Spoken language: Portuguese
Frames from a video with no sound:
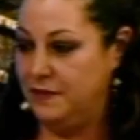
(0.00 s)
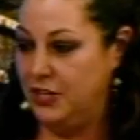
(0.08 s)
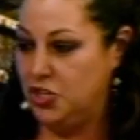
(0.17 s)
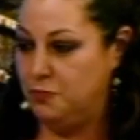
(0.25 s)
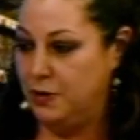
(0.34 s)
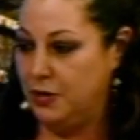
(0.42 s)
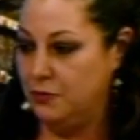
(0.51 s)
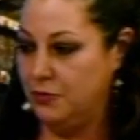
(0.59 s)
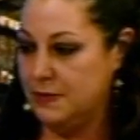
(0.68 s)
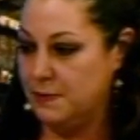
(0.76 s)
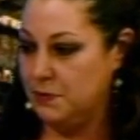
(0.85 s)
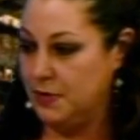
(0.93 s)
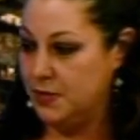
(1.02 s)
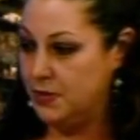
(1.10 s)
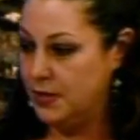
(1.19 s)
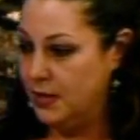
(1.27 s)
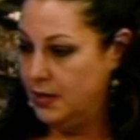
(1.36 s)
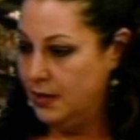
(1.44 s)
20 perguntas, mais ou menos.
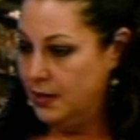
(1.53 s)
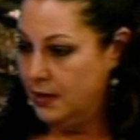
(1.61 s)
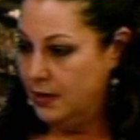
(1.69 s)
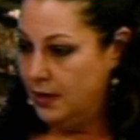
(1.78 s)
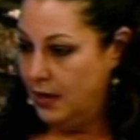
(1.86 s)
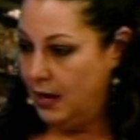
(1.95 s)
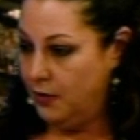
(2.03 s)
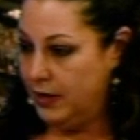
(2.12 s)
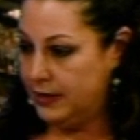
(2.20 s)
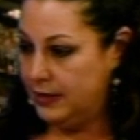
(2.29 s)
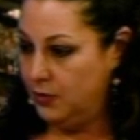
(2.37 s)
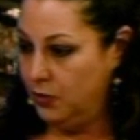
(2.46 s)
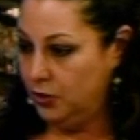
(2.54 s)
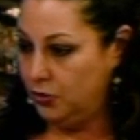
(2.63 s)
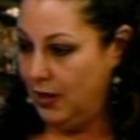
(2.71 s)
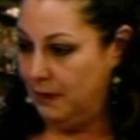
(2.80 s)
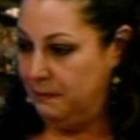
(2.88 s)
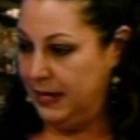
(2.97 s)
Meu Deus. Agora aqui, outro
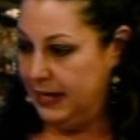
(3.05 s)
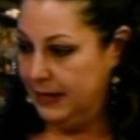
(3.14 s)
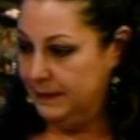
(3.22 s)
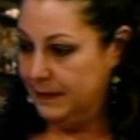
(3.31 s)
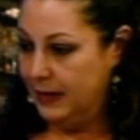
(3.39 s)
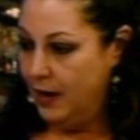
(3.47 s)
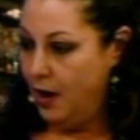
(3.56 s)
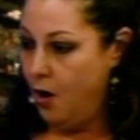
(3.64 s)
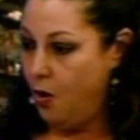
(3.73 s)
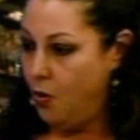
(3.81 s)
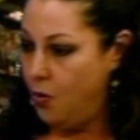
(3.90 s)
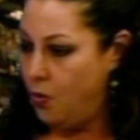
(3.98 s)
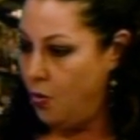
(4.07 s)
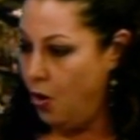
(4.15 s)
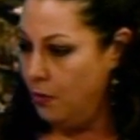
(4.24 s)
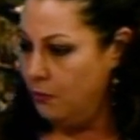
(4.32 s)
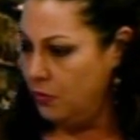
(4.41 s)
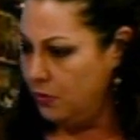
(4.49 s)
lá. Bri,
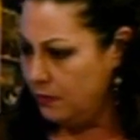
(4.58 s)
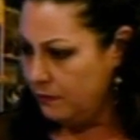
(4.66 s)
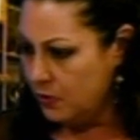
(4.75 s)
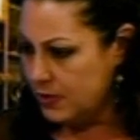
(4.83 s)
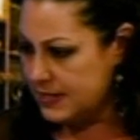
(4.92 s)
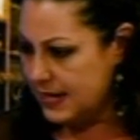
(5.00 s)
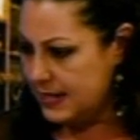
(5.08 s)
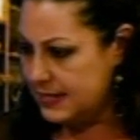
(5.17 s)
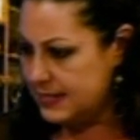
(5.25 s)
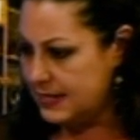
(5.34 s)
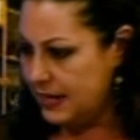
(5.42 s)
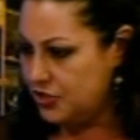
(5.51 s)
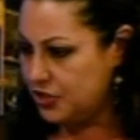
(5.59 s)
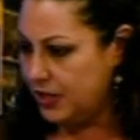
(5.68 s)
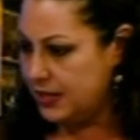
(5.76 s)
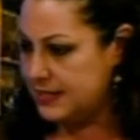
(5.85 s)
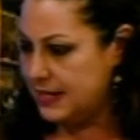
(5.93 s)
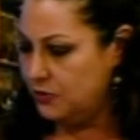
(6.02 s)
como você se sente
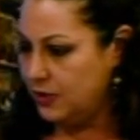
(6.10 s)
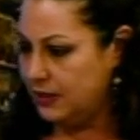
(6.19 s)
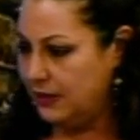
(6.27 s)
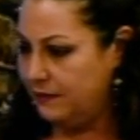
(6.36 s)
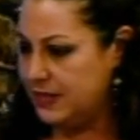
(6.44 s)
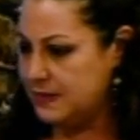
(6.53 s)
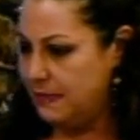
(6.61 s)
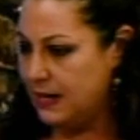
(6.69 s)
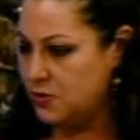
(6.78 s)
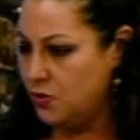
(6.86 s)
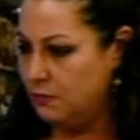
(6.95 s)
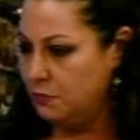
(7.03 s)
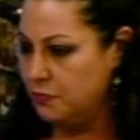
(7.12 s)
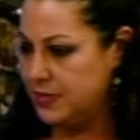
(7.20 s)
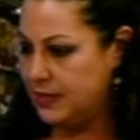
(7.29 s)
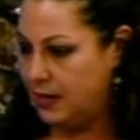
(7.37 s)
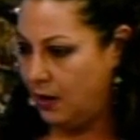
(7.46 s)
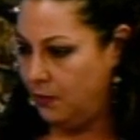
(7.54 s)
crescendo cada vez mais o ramo
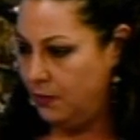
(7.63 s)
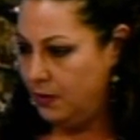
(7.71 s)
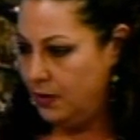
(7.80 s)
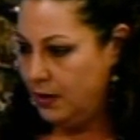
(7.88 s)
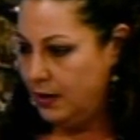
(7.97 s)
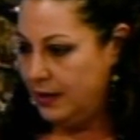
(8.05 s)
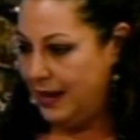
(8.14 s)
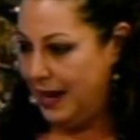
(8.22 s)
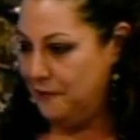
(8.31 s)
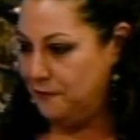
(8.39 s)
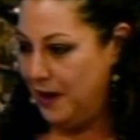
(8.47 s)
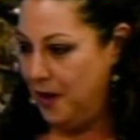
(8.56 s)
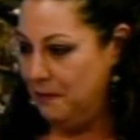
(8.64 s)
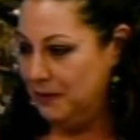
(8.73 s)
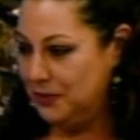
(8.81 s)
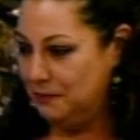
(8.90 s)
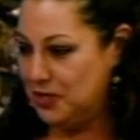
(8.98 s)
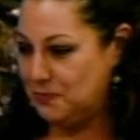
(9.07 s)
musical? E aí, Fal,
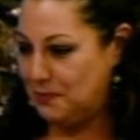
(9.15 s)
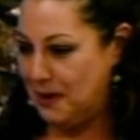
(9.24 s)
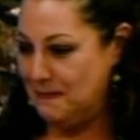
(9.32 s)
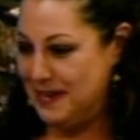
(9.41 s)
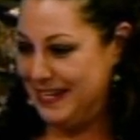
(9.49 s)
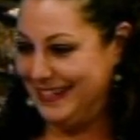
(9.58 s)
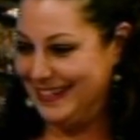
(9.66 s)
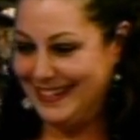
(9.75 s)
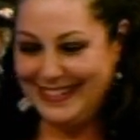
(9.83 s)
manda um beijo pra mim.